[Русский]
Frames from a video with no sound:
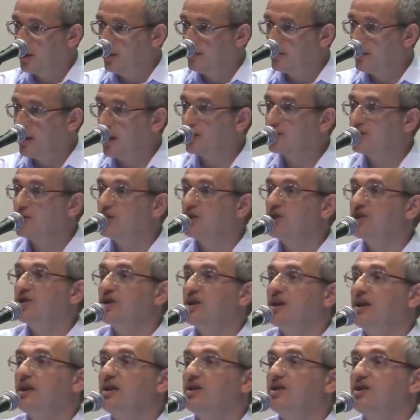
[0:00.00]
Им также
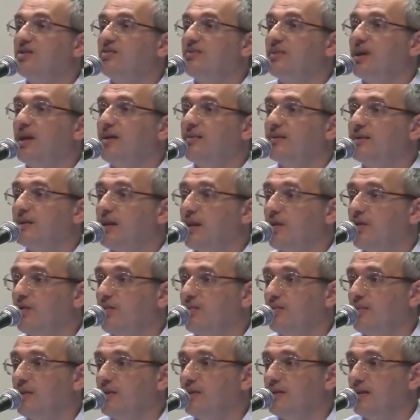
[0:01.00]
тяжелее, чем нам
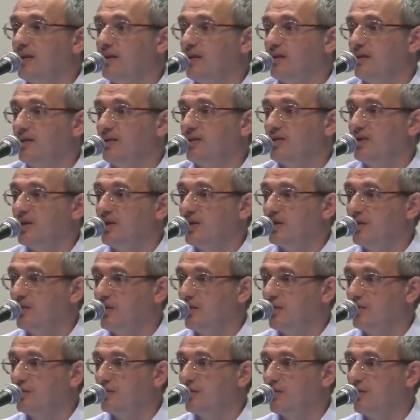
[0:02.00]
строить близкие отношения
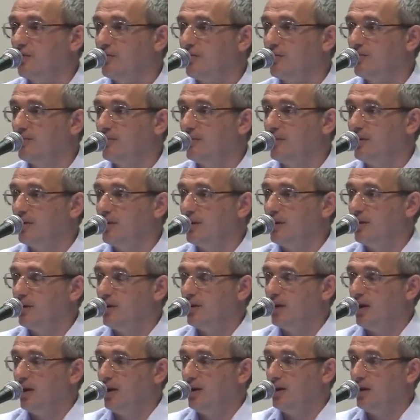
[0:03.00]
друг с другом.
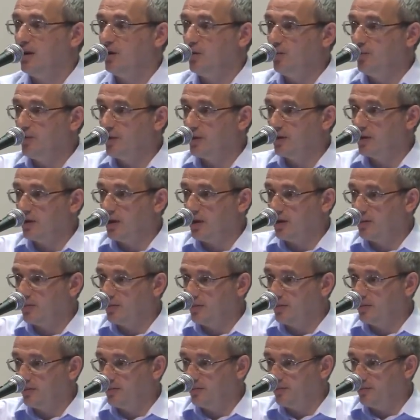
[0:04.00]
Они любят как
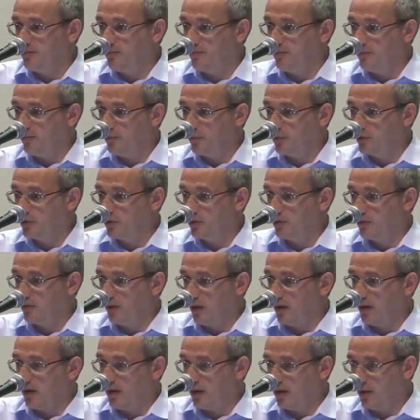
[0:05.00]
бы
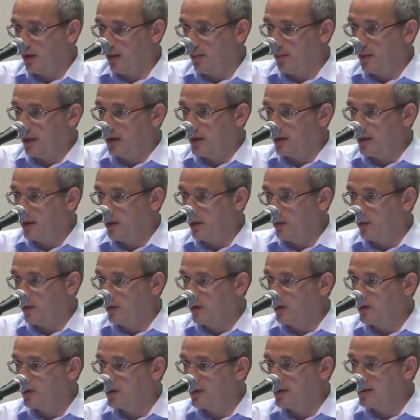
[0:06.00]
а,
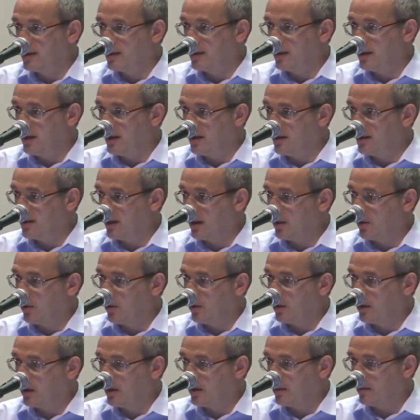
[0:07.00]
определенность жизни и
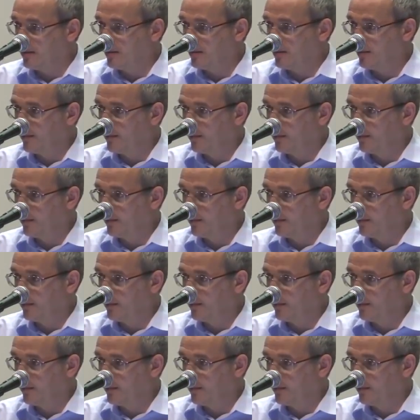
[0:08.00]
законы.